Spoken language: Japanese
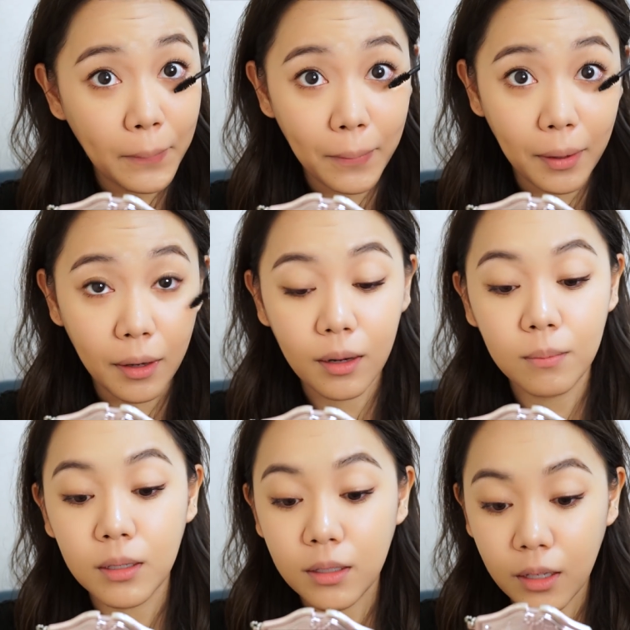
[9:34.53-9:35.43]
ほら
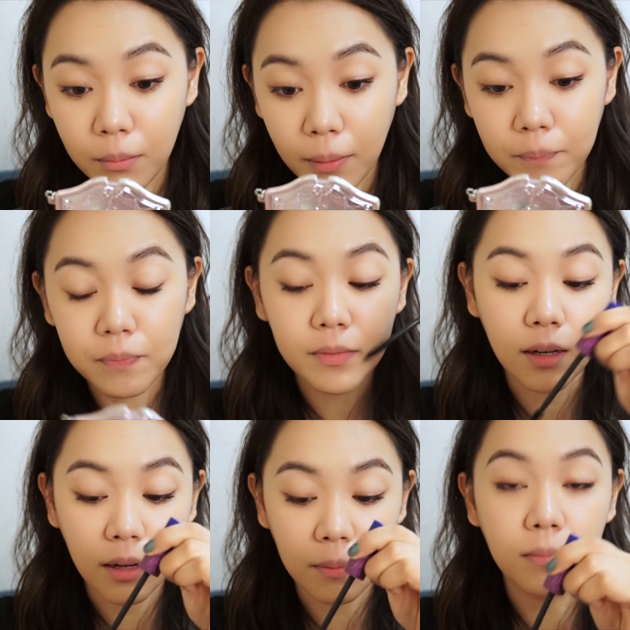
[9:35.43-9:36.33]
頑張って今
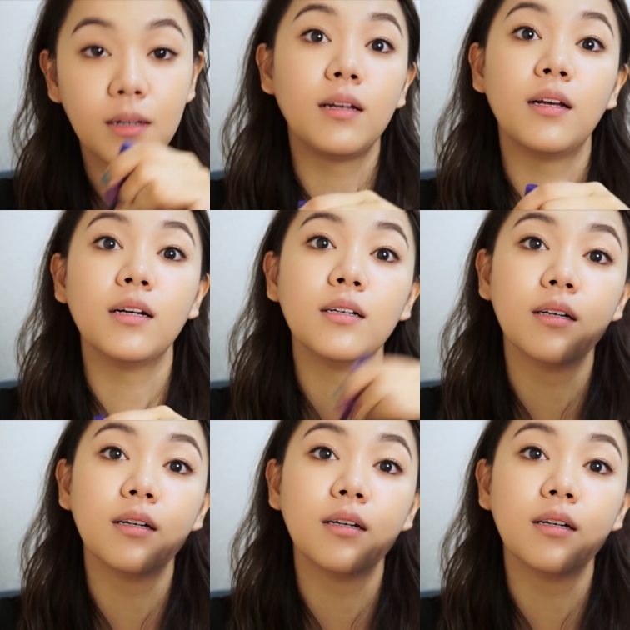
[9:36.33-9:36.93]
頑張って